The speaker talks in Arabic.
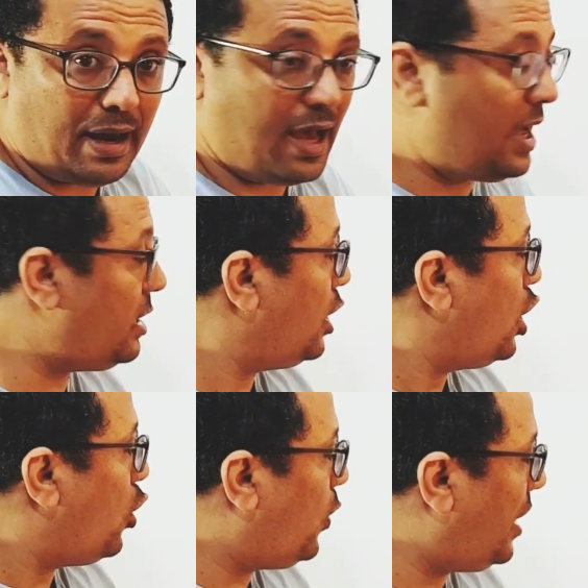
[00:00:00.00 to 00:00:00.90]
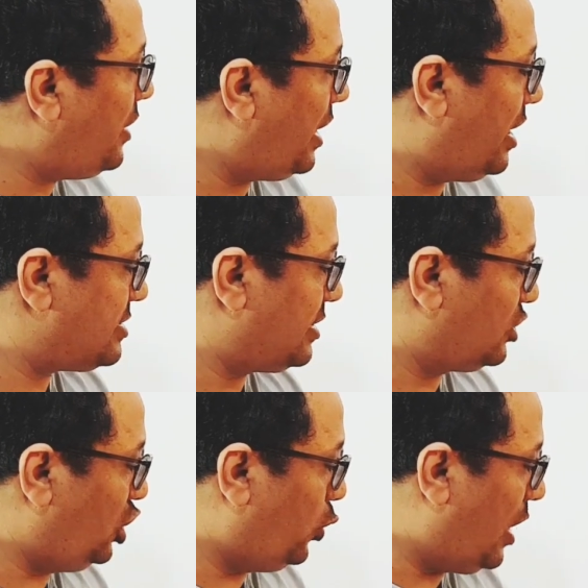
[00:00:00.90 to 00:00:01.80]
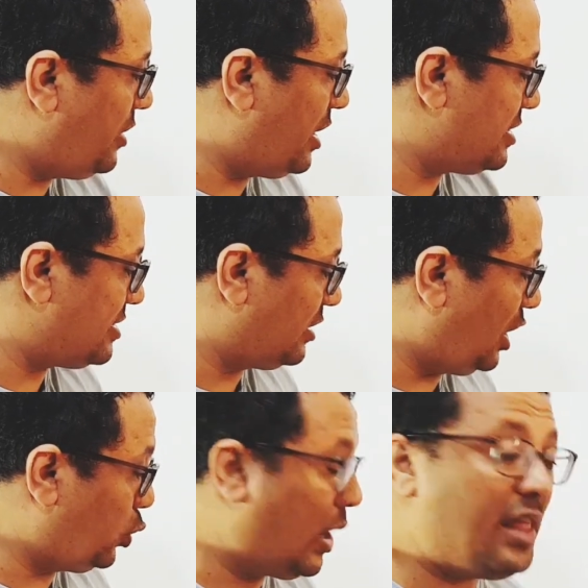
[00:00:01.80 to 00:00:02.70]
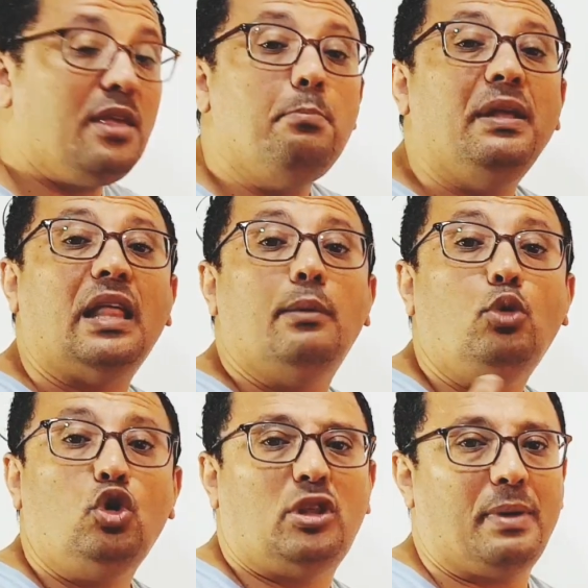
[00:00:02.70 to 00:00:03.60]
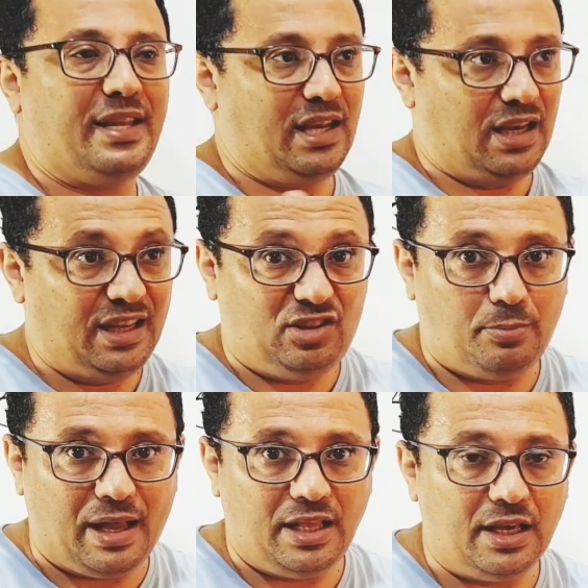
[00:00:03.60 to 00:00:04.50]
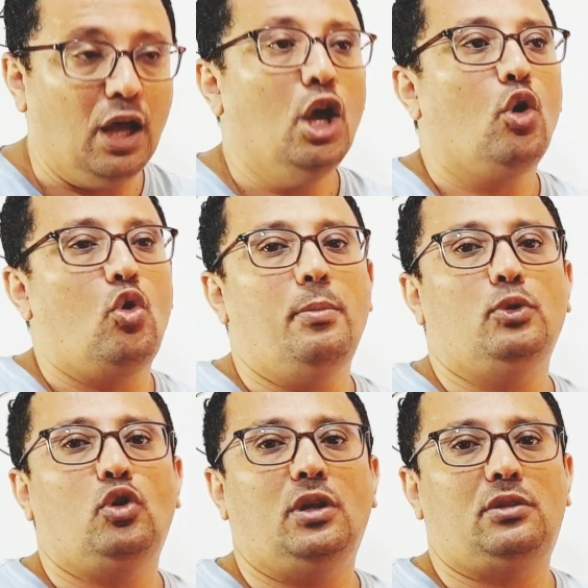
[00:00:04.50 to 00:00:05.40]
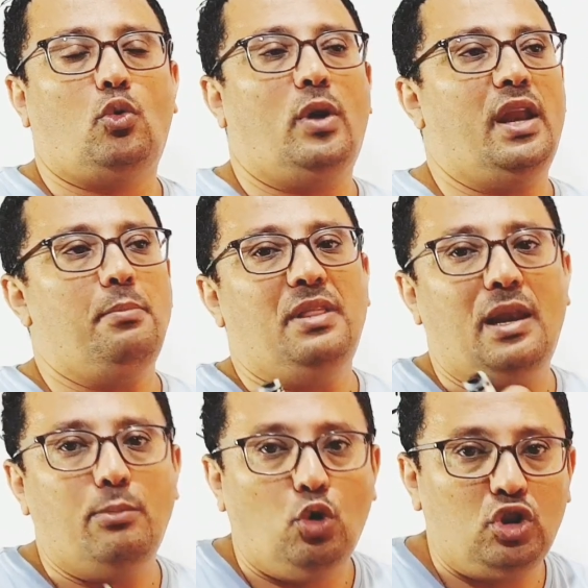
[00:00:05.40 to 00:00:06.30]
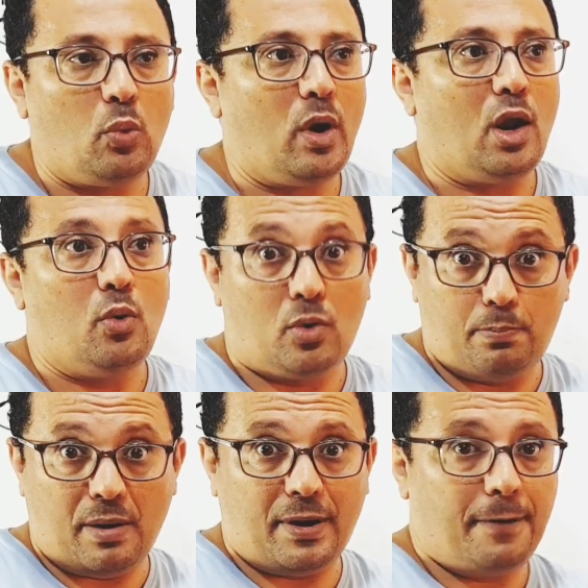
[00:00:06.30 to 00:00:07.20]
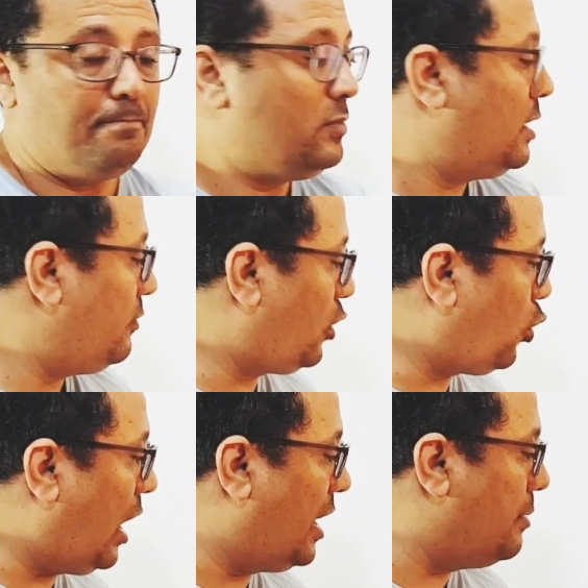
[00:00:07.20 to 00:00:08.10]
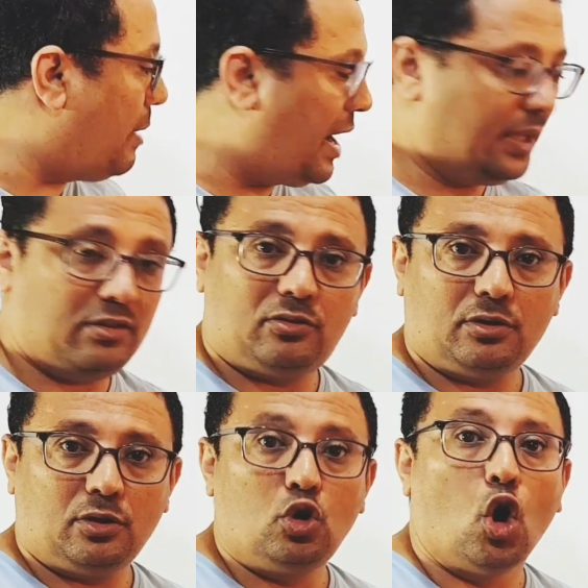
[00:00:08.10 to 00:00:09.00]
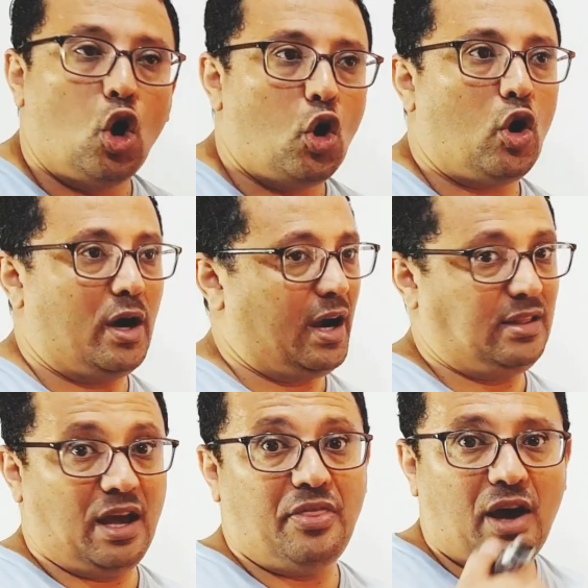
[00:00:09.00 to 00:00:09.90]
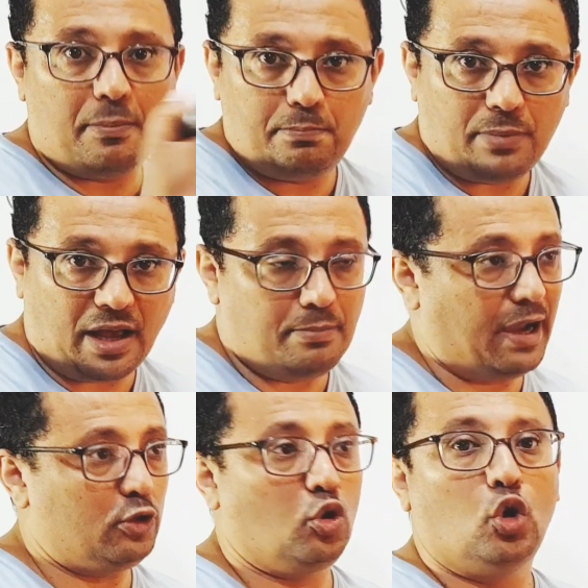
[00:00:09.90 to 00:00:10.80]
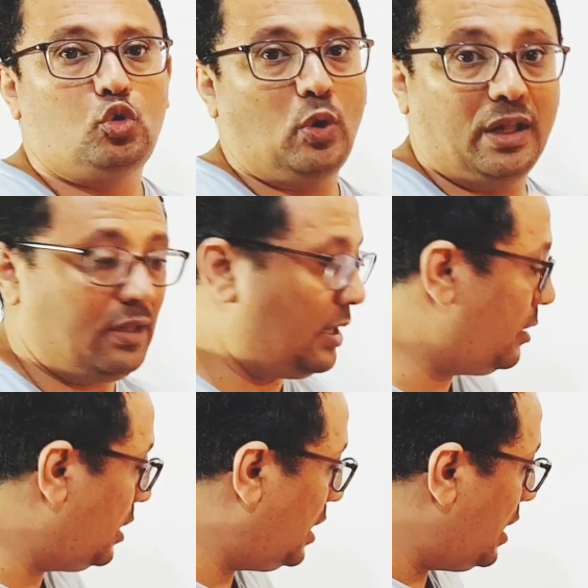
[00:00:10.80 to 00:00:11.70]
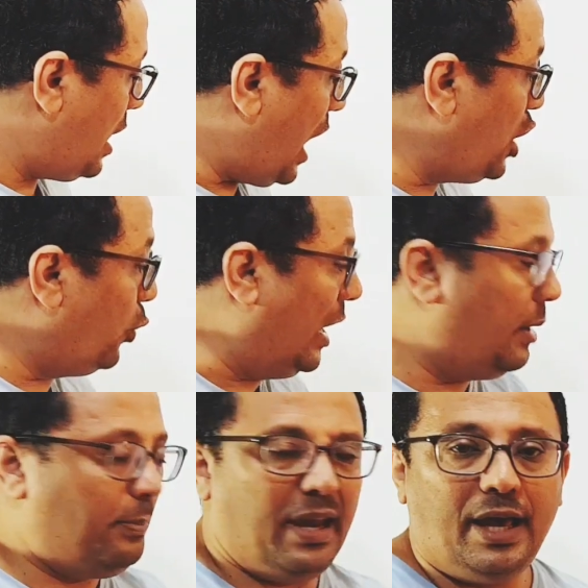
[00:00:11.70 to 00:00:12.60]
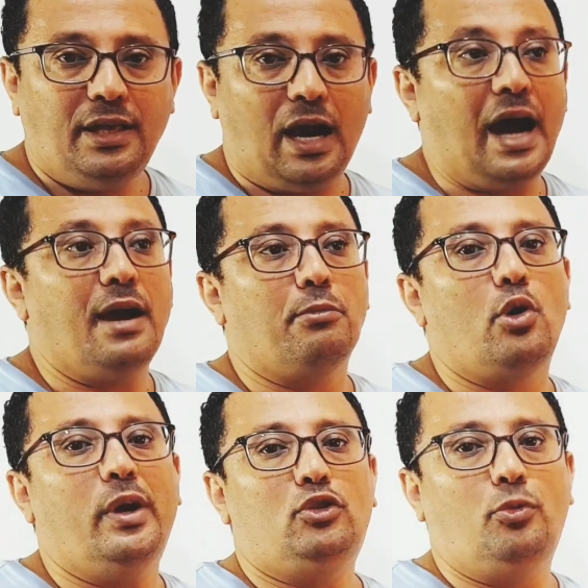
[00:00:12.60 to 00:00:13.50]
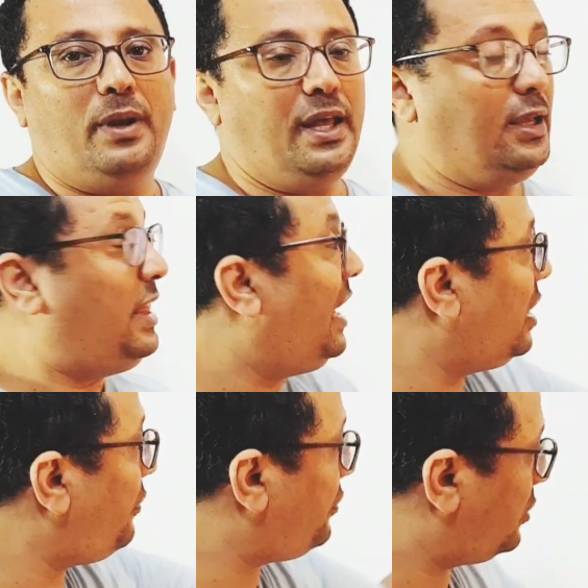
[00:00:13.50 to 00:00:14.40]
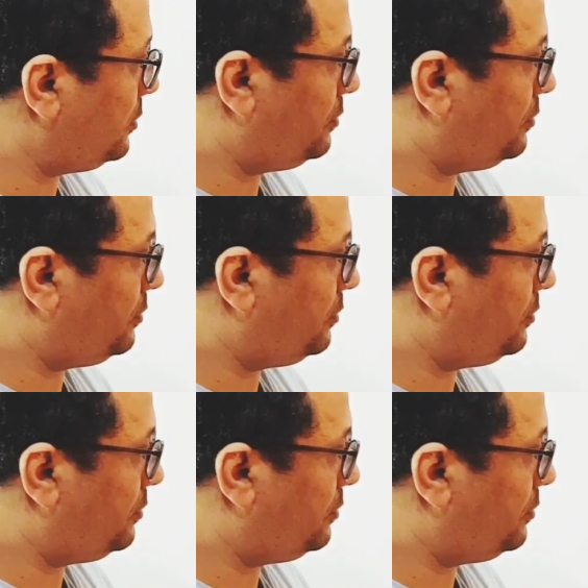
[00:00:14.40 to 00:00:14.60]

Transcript: الآن وهذه أنا أستطيع وهذه أنا استطعت وهذه من المحتمل يعني الاحتمالية كل ما تريد أن تقول أنا من المحتوى أو ربما تقول I might go قد أذهب I might go to London I will play I am going to play إذا عرفت